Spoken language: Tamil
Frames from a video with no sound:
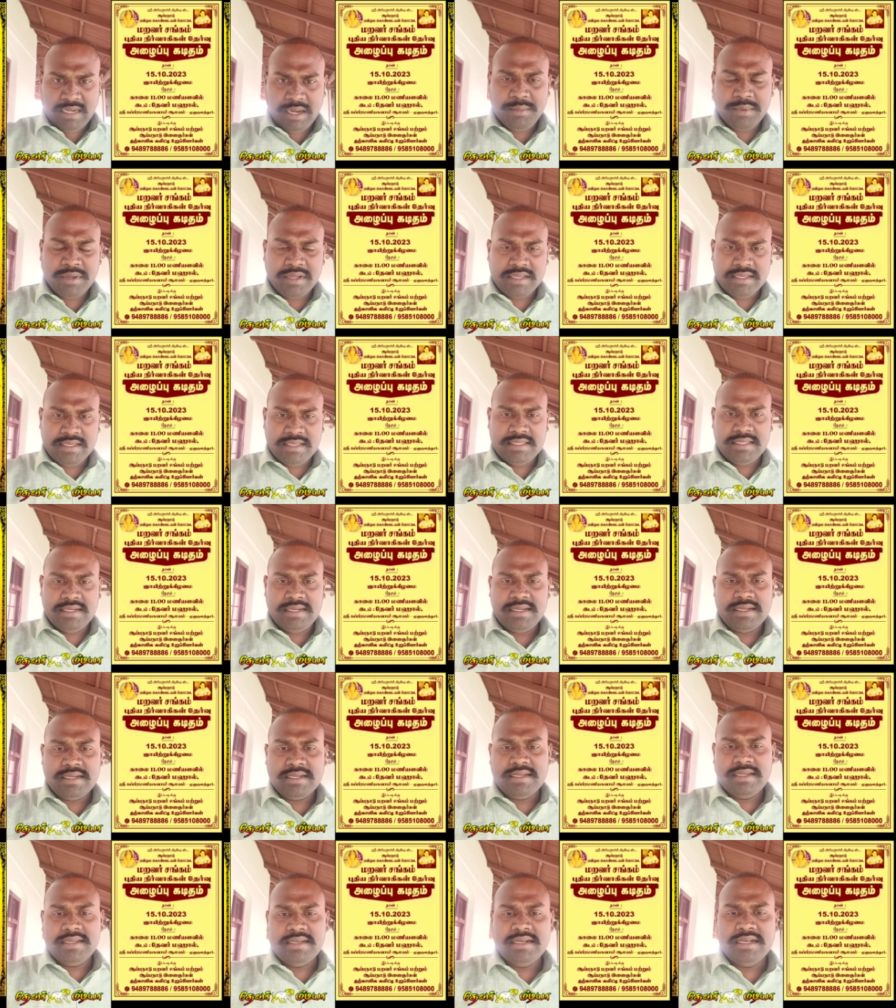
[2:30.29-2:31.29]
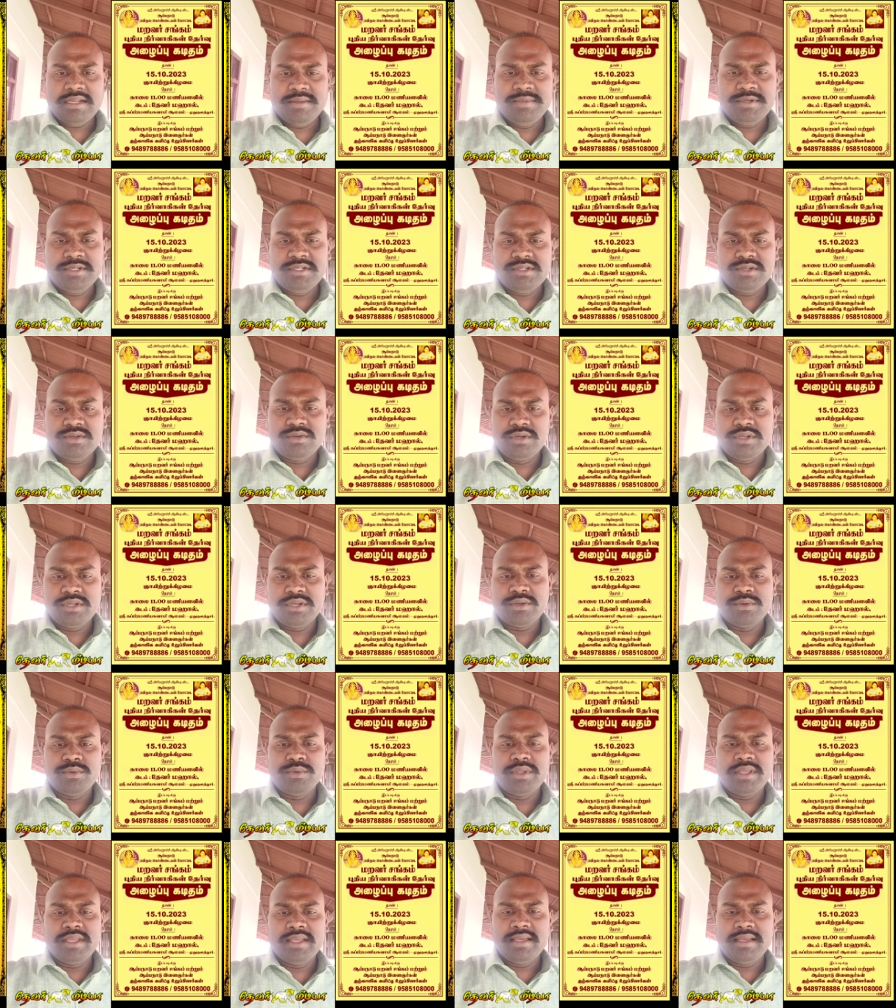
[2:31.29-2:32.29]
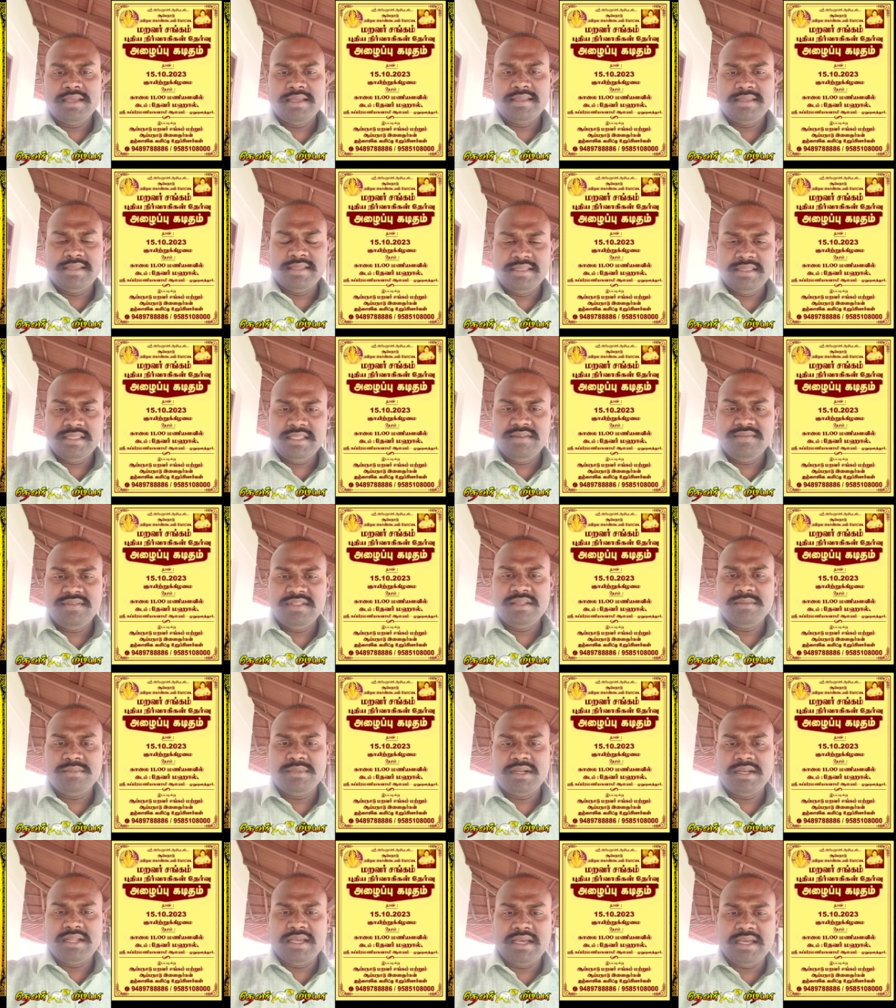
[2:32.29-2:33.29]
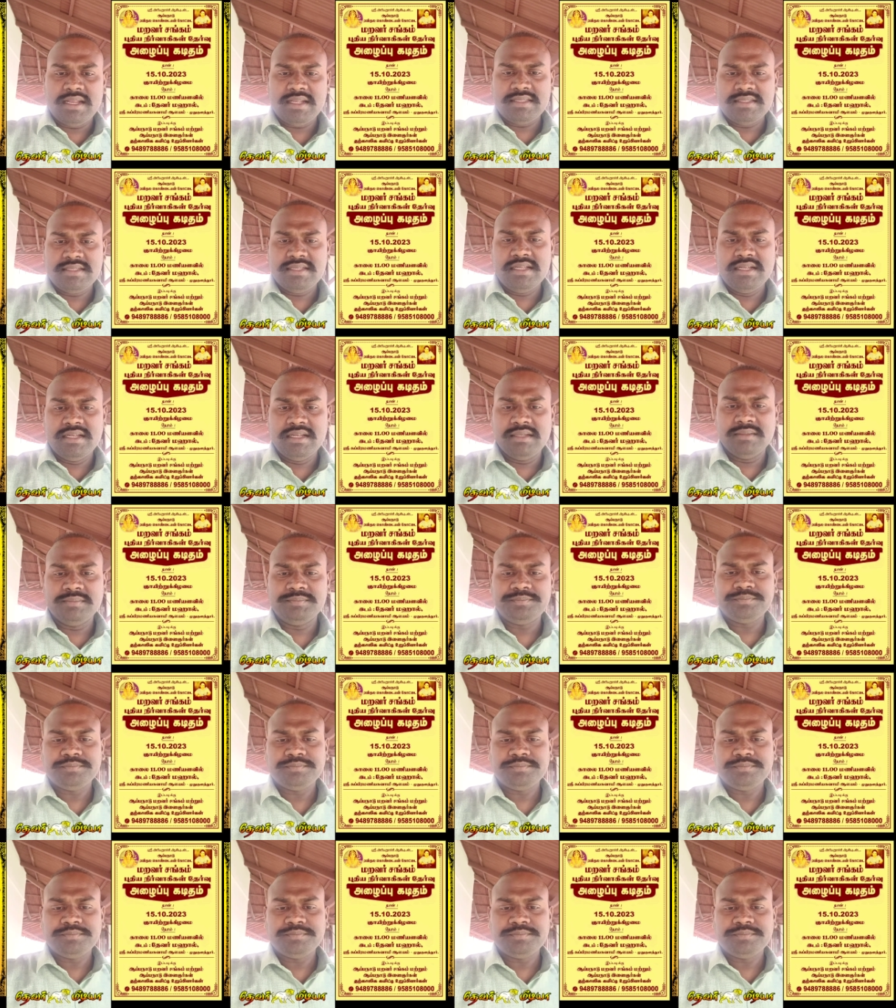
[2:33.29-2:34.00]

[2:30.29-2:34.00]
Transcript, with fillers: நமக்கு எதிராக நடைபெற்று கொண்டிருக்கக்கூடிய எந்த விதமான அரசியல்